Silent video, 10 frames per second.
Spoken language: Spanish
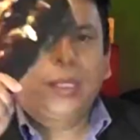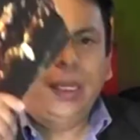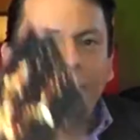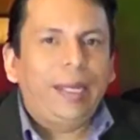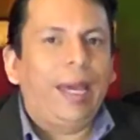
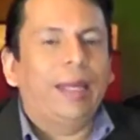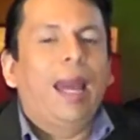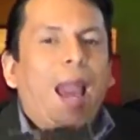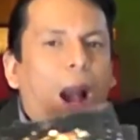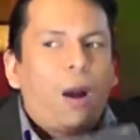Guillén.
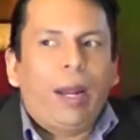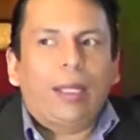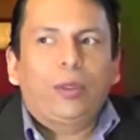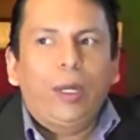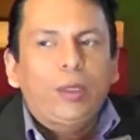
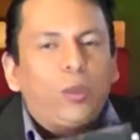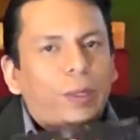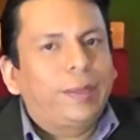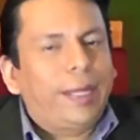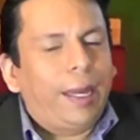Ahora, tú
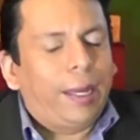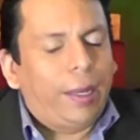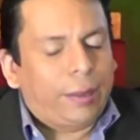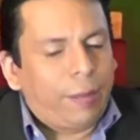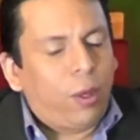estuviste
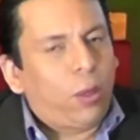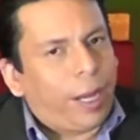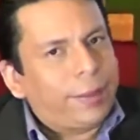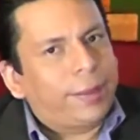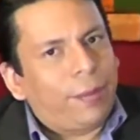y te
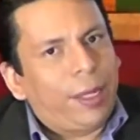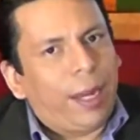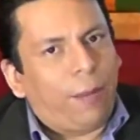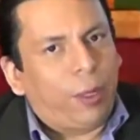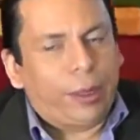involucraste también
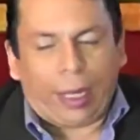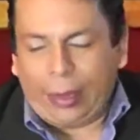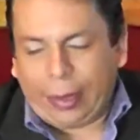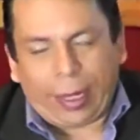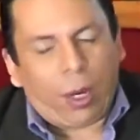en la política,
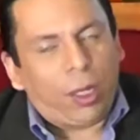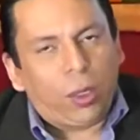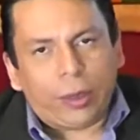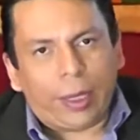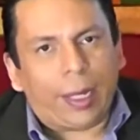dices que ahora
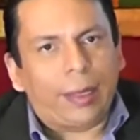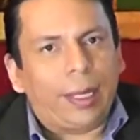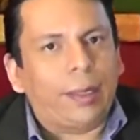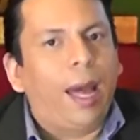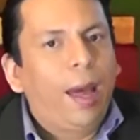no serías
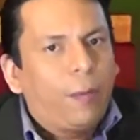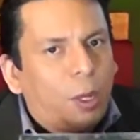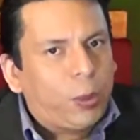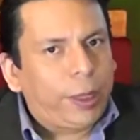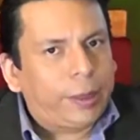candidata,
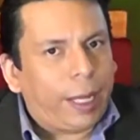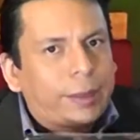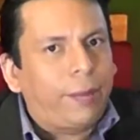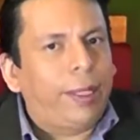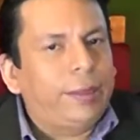pero fuiste
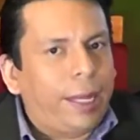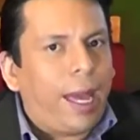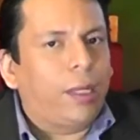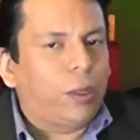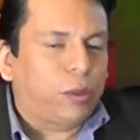hace 20
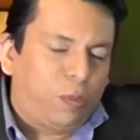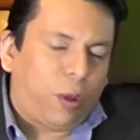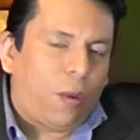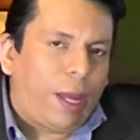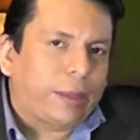años un
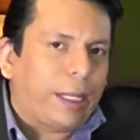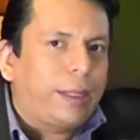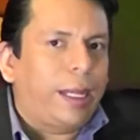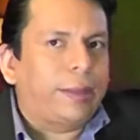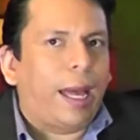poco más
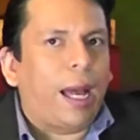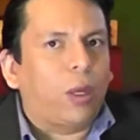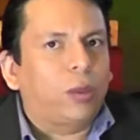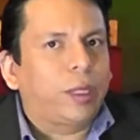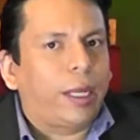candidata a
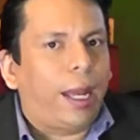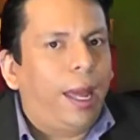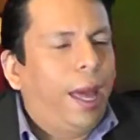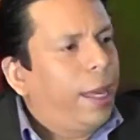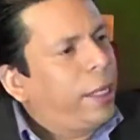concejal
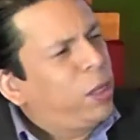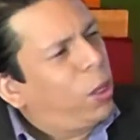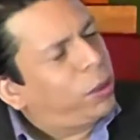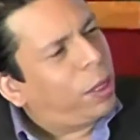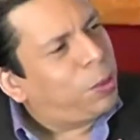y
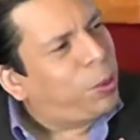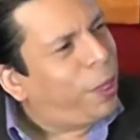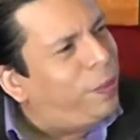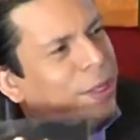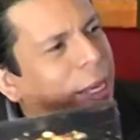no te
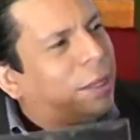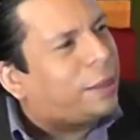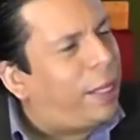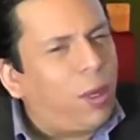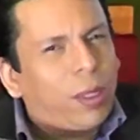fue bien.
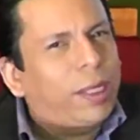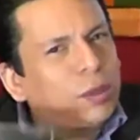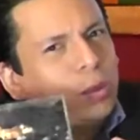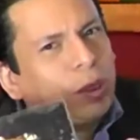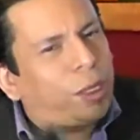¿Qué es lo que
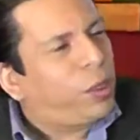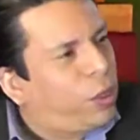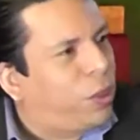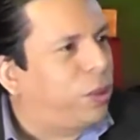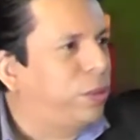
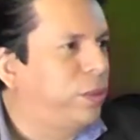sucedió?